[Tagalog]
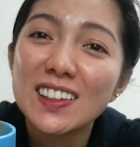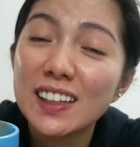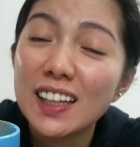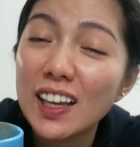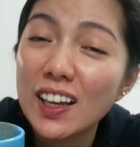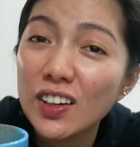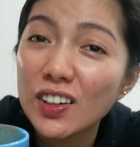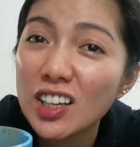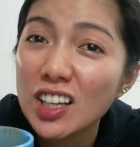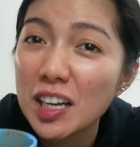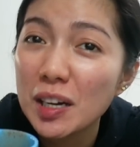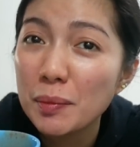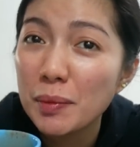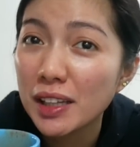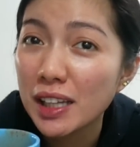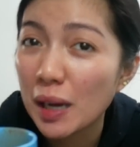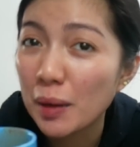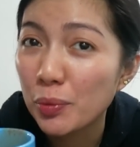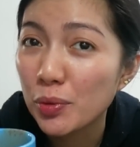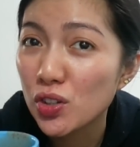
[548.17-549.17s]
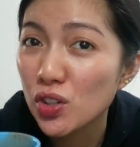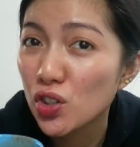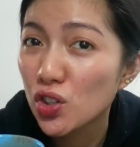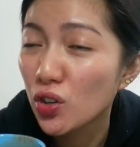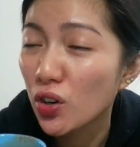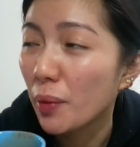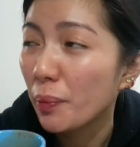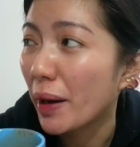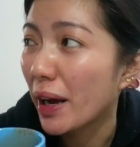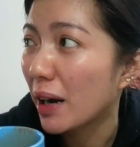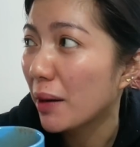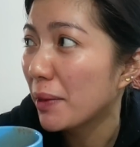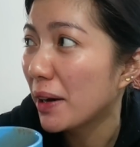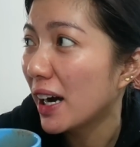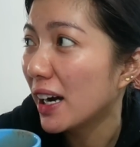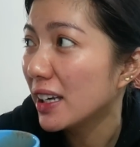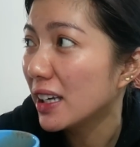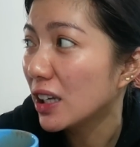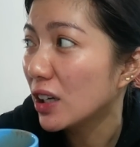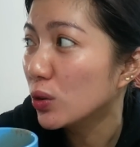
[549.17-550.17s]
so, antayin ko na lang matapos sa jowa para
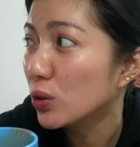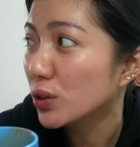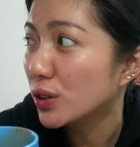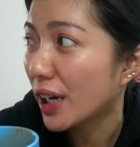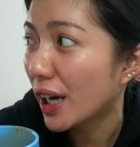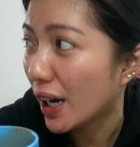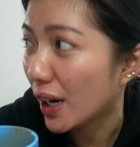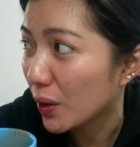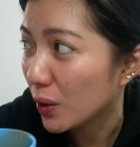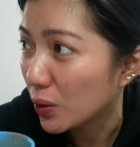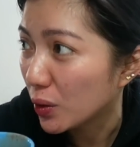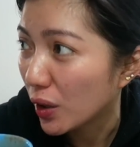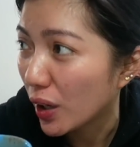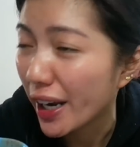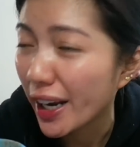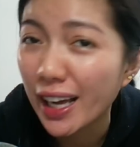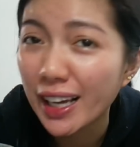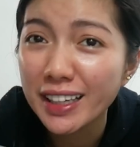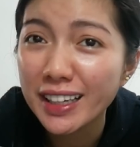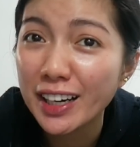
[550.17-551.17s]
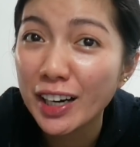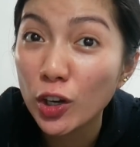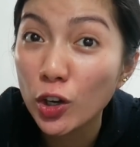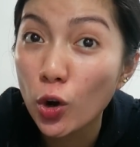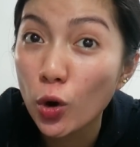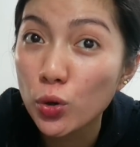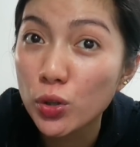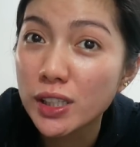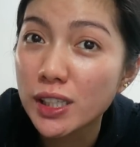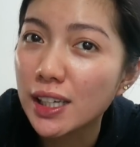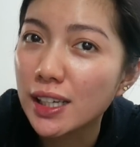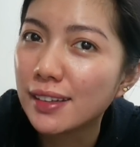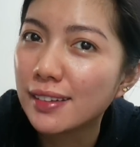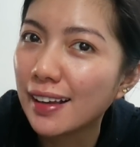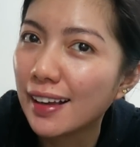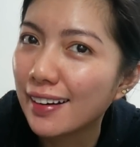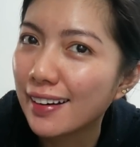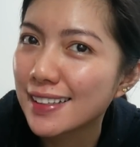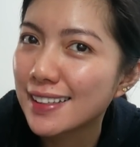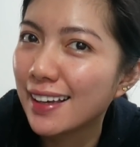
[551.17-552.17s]
makaligo na ako. Kailangan niya ng go
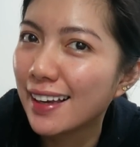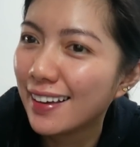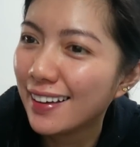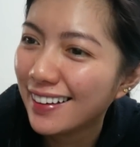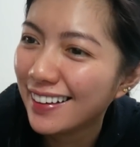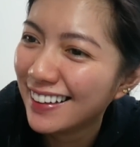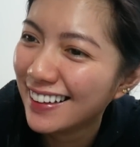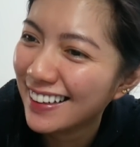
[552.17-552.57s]
signal kasi